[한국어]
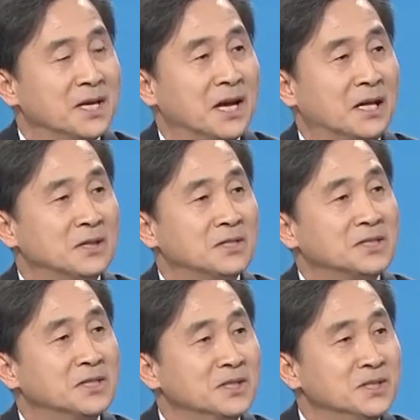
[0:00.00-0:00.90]
어떤
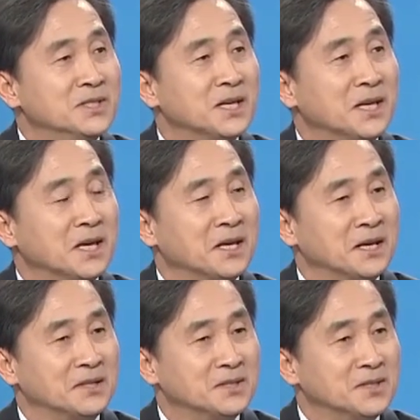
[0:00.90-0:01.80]

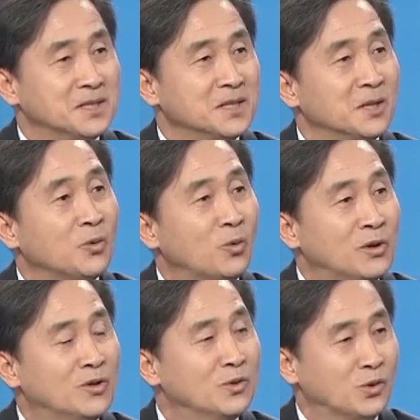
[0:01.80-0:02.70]
전쟁의 전쟁을 일으킬
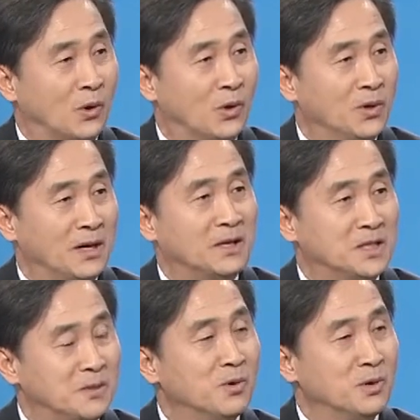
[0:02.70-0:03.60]
원흉으로 안에
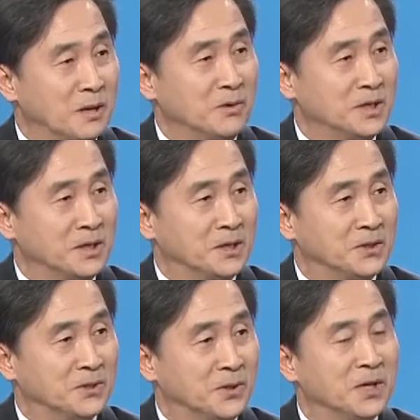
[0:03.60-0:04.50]
지목을 해버리는
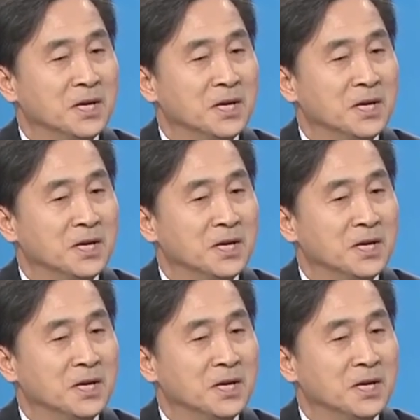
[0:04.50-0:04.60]
거죠.